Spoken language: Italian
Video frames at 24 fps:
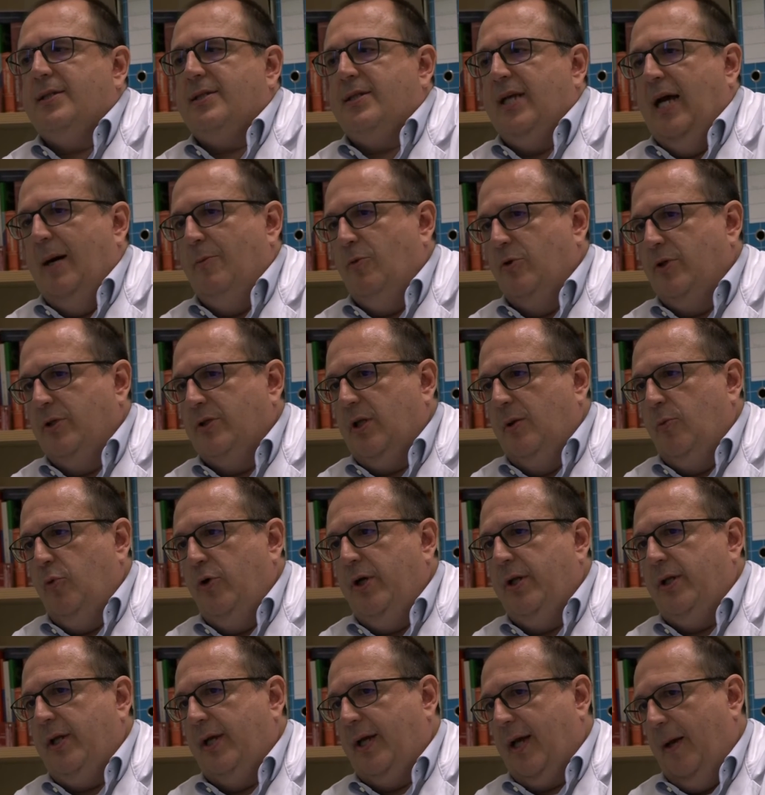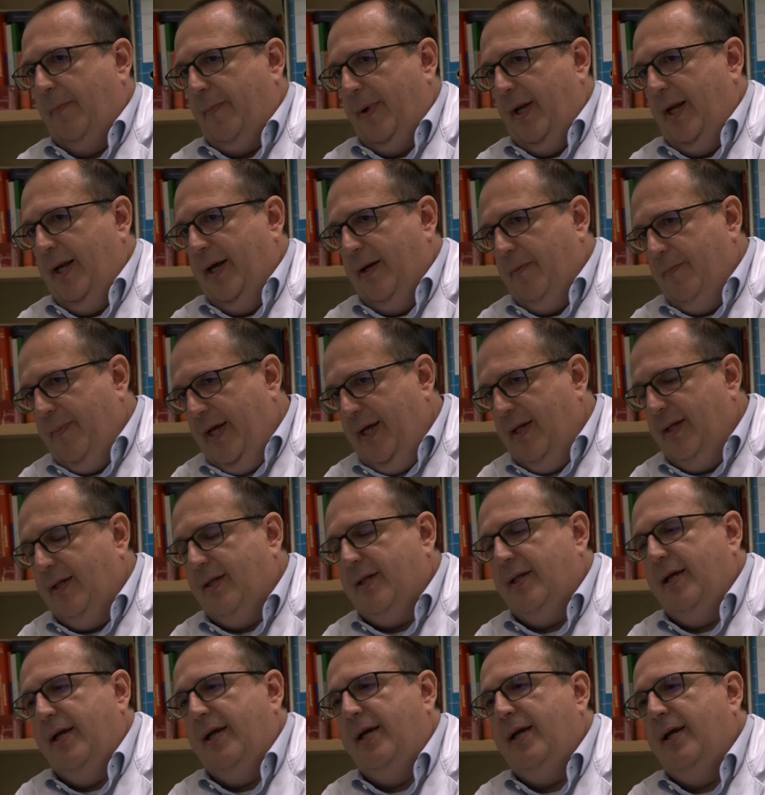siamo distribuiti
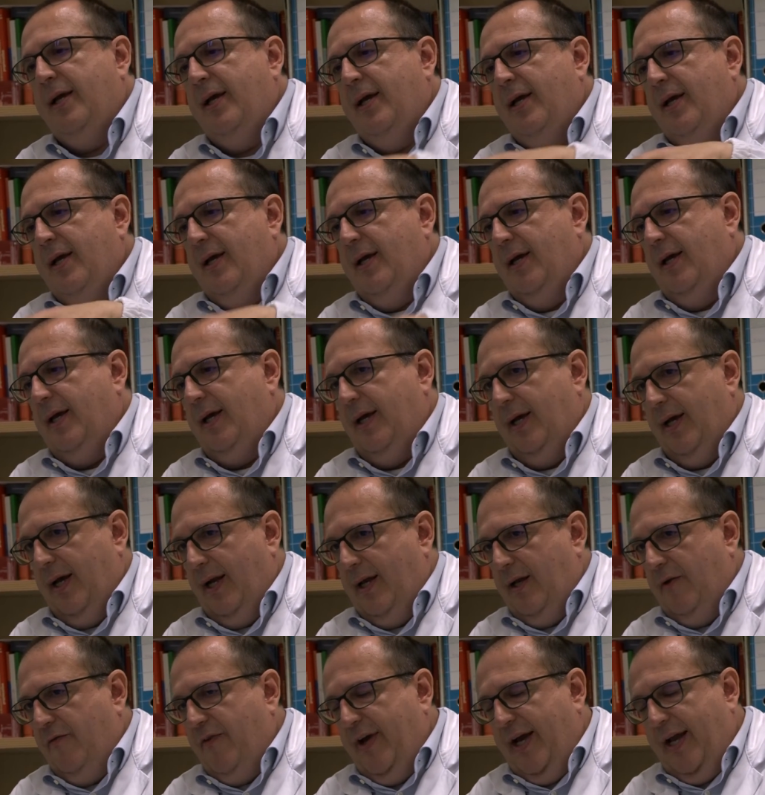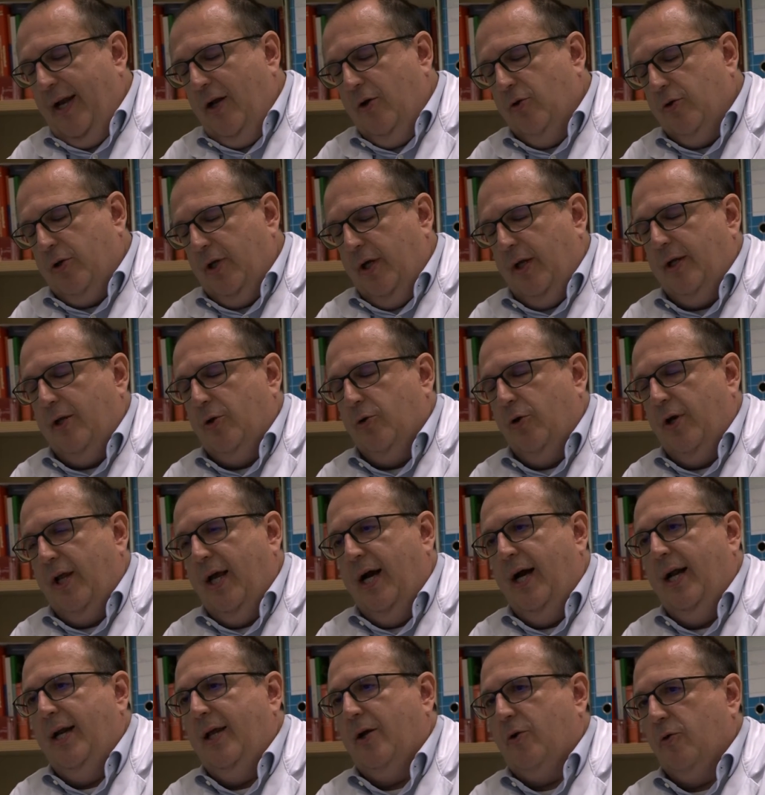capillarmente eh, a livello
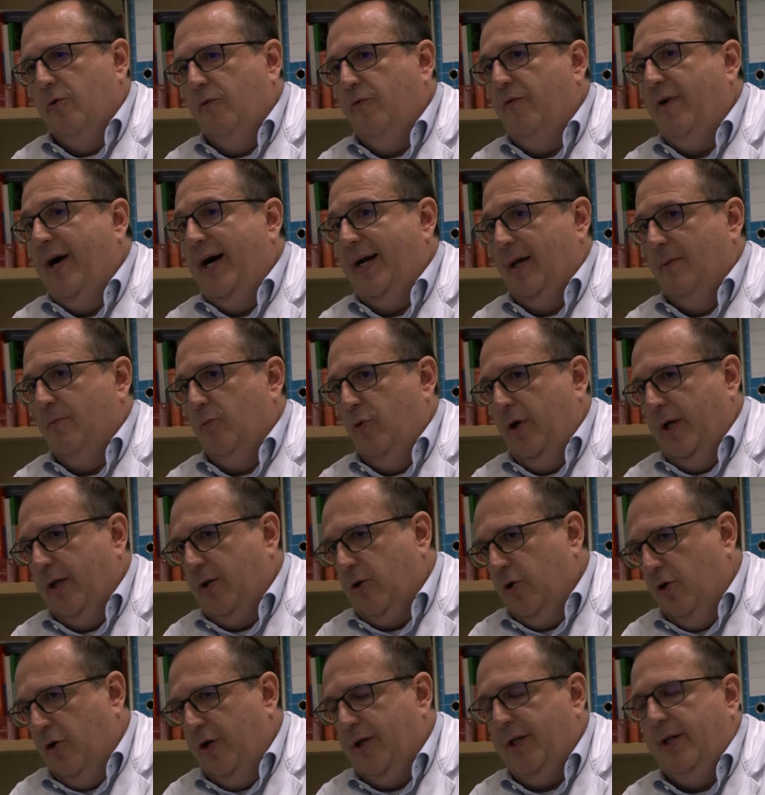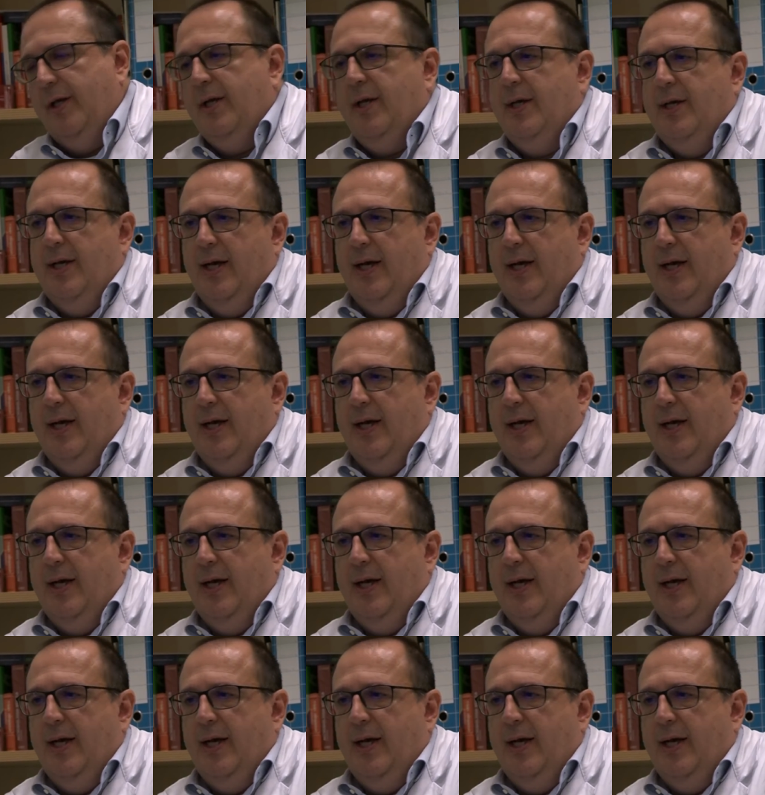territoriale con vari ambulatori,